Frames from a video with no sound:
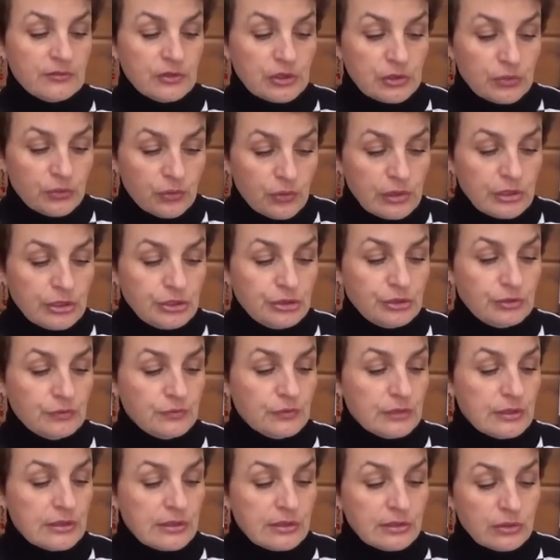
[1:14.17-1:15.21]
в школе еще,
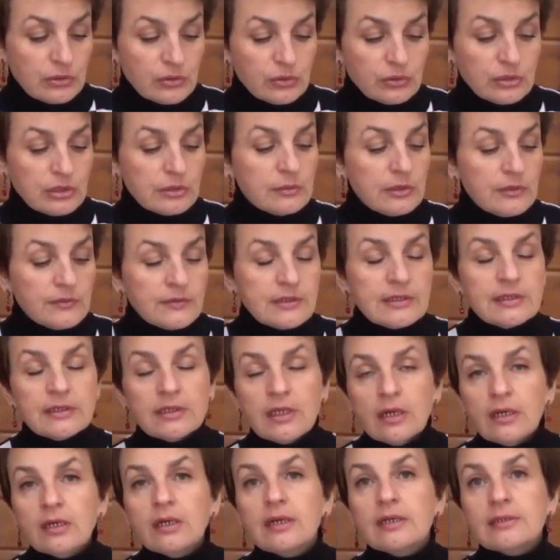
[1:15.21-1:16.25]
в институте, мне
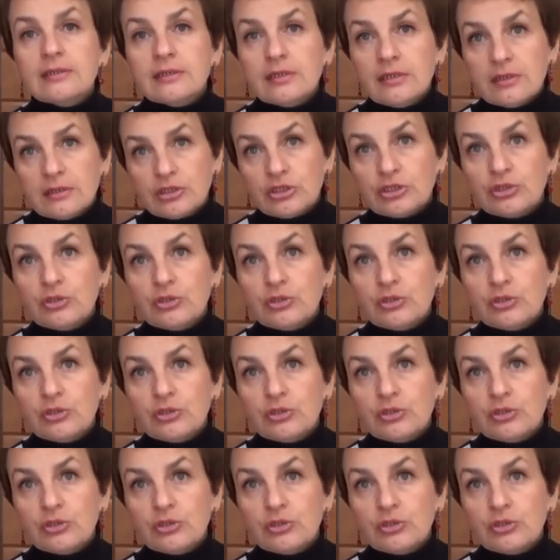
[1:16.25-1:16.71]
всегда казалось,